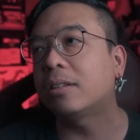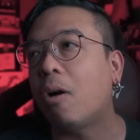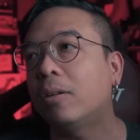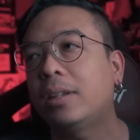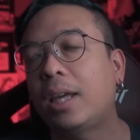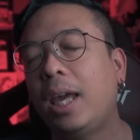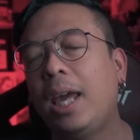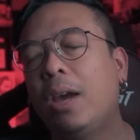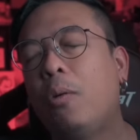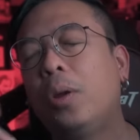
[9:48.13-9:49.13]
ตอน
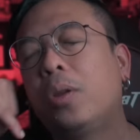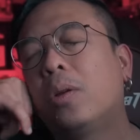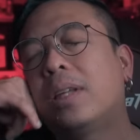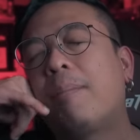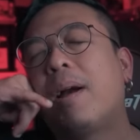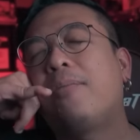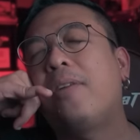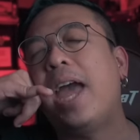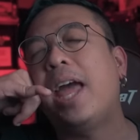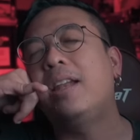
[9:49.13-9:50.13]
ขี้คุยโทรศัพท์กับแฟ
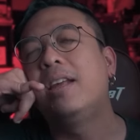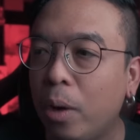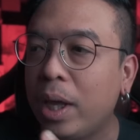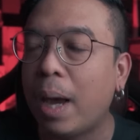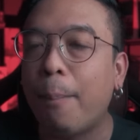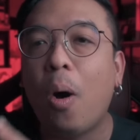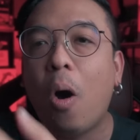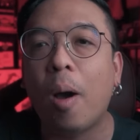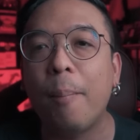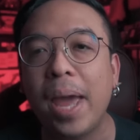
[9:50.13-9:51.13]
นคุยกับพ่อ
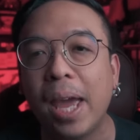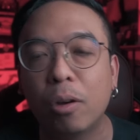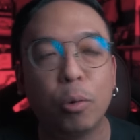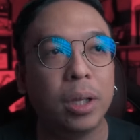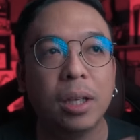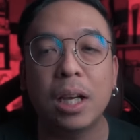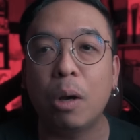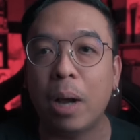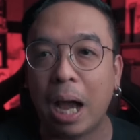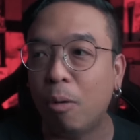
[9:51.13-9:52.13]
กับแม่คุยเรื่อง
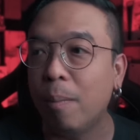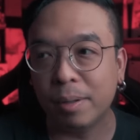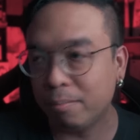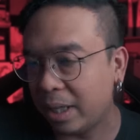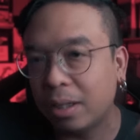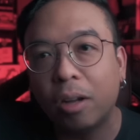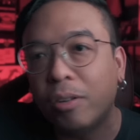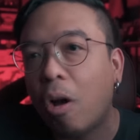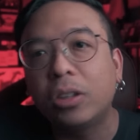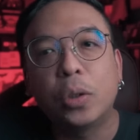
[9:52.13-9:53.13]
เก่าๆมันมันก็
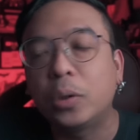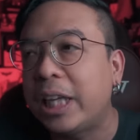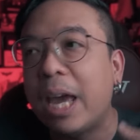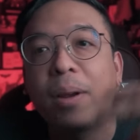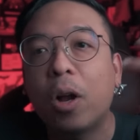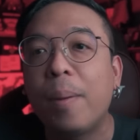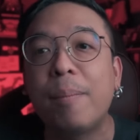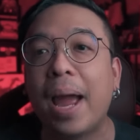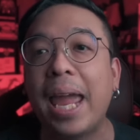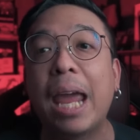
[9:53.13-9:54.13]
นอสโซเจียมันก็เป็น
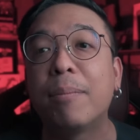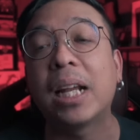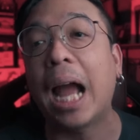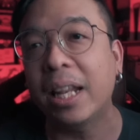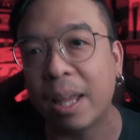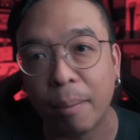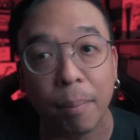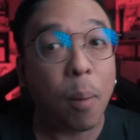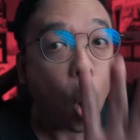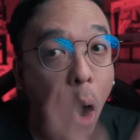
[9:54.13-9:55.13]
หมายเหตุเหมือนกัน แต่แบบ
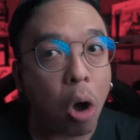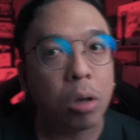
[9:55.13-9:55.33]
ไม่พอ